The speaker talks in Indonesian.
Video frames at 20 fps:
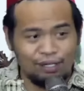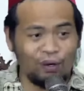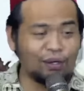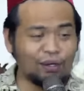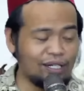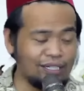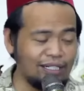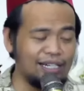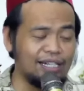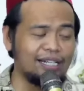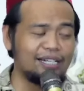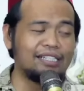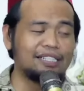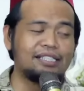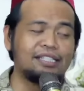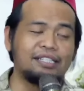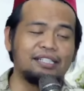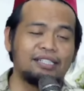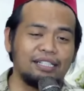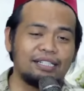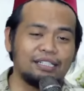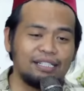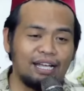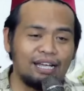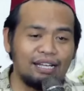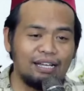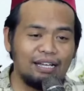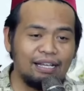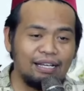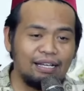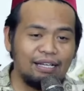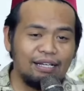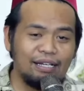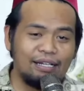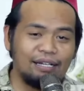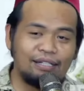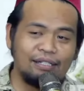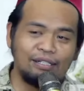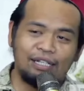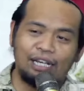Orangnya ada di sini cerita.
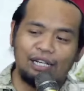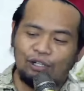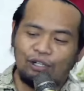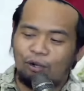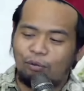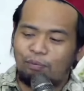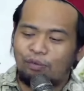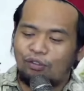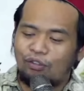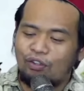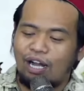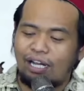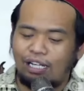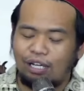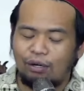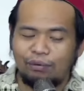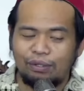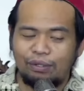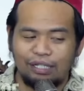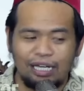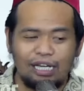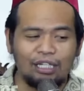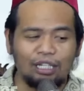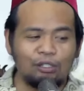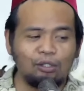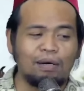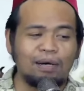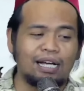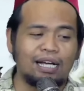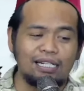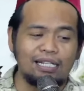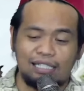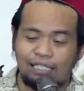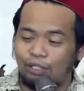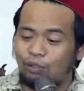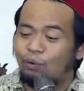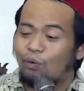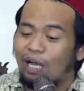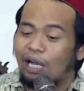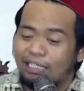Dari Robito Alawiyah itu bahkan
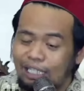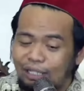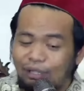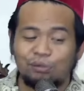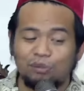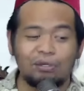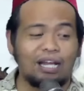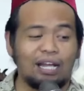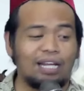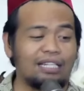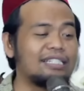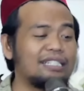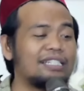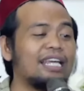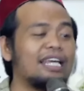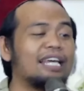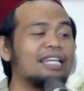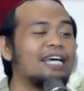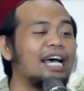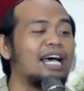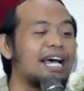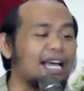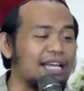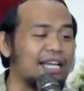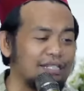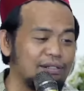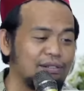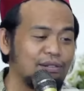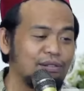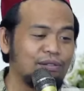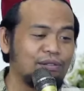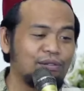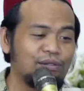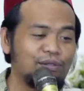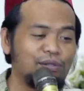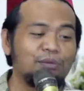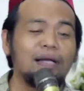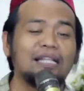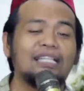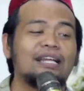ketuanya itu sudah tes DNA.
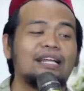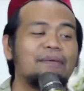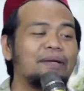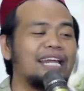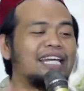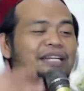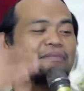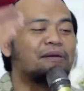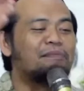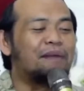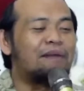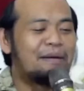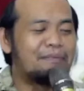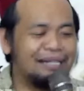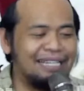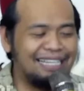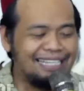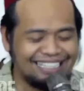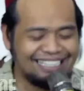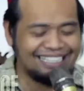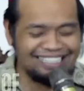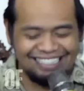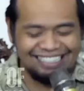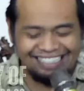Cuman tidak berani mempublik.